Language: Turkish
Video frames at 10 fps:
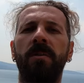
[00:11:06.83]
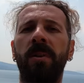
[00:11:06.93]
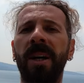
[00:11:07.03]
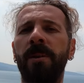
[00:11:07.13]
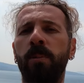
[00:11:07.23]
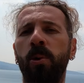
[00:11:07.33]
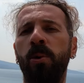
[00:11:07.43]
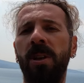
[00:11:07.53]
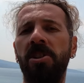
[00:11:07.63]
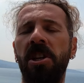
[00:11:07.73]
Fakat
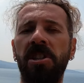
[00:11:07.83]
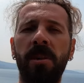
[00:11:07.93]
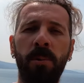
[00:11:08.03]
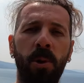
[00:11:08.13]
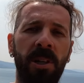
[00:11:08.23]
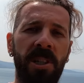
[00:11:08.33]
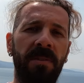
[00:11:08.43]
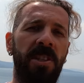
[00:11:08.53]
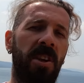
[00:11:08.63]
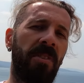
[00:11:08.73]
bunun da çeşitli biyolojik
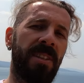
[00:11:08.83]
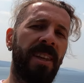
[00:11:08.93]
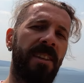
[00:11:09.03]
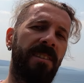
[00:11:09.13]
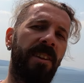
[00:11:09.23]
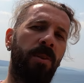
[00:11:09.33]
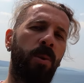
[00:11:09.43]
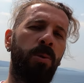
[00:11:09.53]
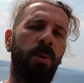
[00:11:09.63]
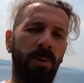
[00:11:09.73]
ve çevresel etkileri
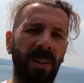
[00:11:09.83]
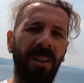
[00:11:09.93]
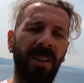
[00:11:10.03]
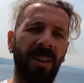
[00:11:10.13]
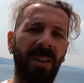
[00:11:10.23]
olduğu ortada.